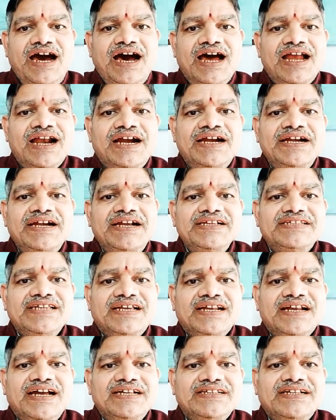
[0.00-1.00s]
అలాంటి
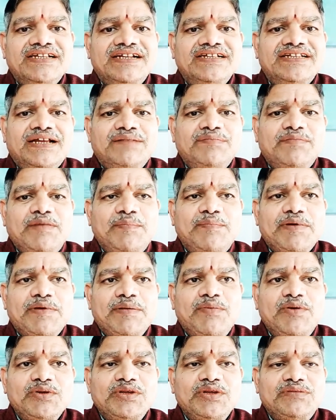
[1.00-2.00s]
సనాతన ధర్మ
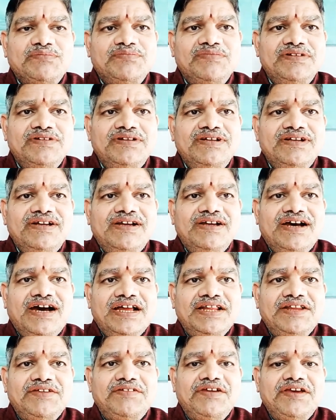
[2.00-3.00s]
ప్రబోధం
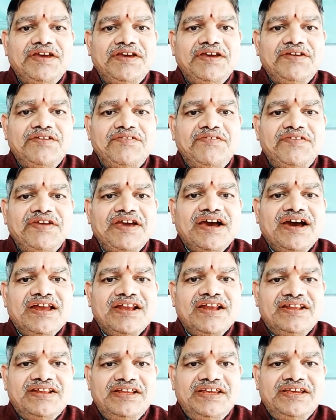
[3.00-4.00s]
అది
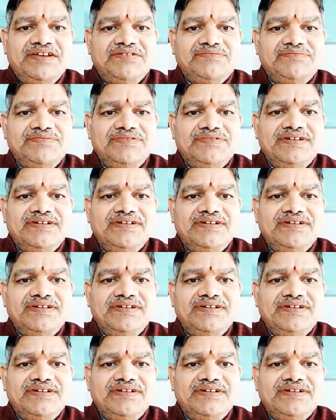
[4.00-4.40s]
వివేకానందీయం